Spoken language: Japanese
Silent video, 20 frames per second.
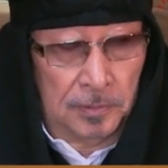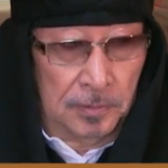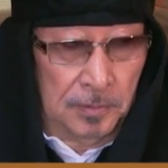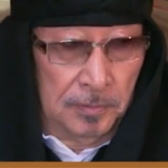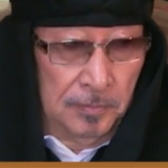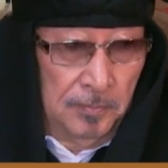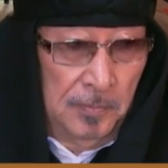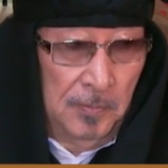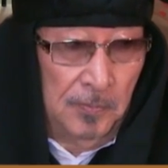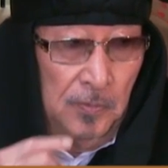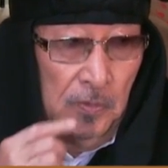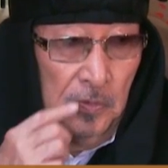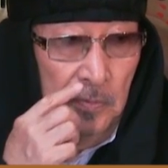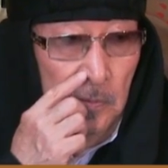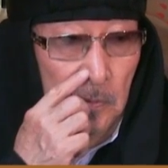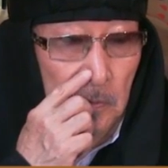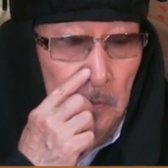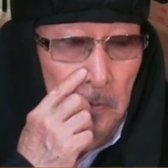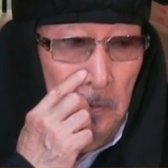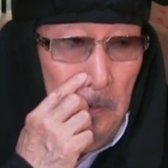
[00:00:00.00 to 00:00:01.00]
まあ僕
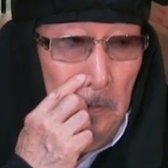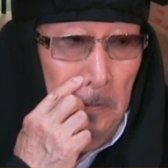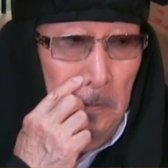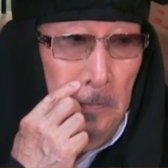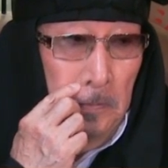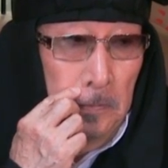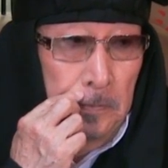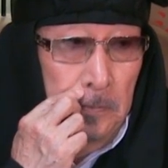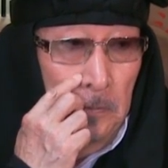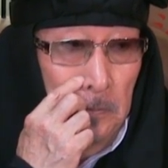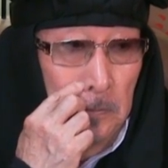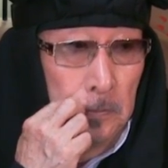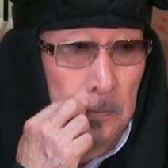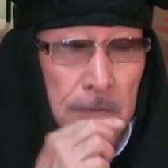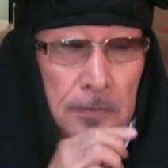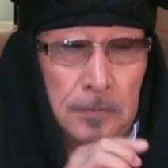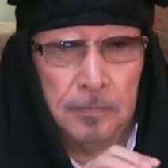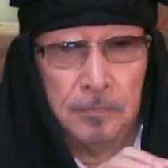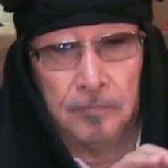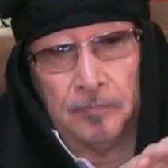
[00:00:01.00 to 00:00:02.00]
もそ
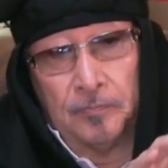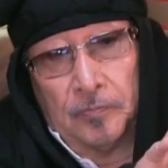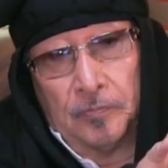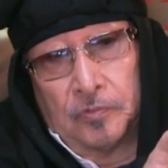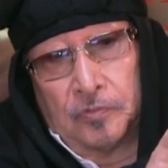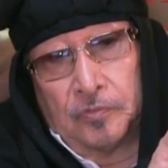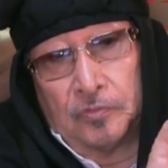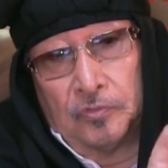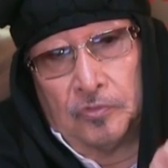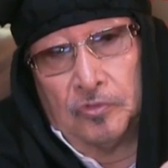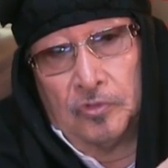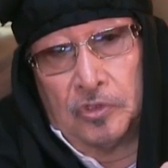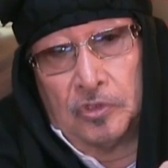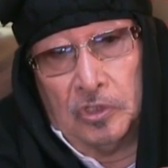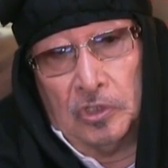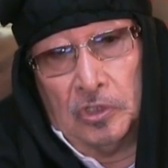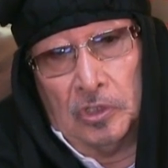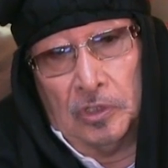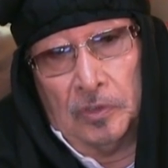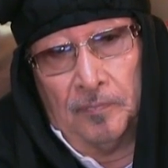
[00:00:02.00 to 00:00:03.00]
の鈴
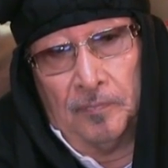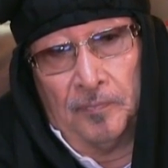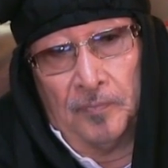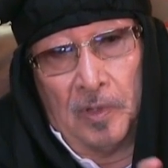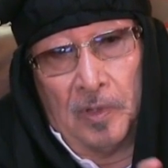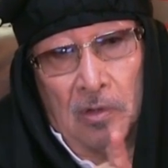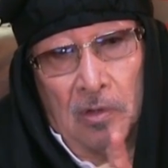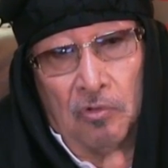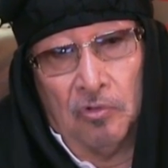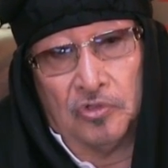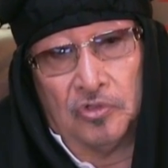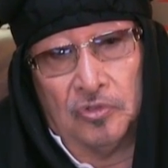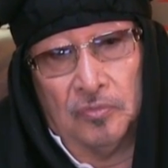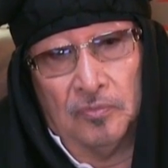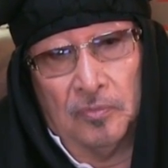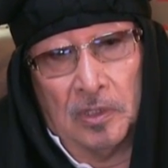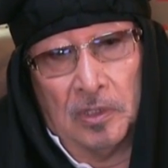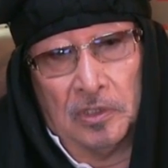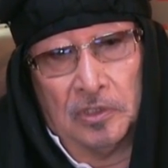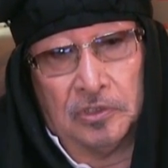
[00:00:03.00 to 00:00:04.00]
木、青
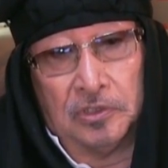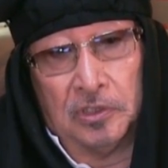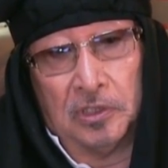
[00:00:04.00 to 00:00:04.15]
島、石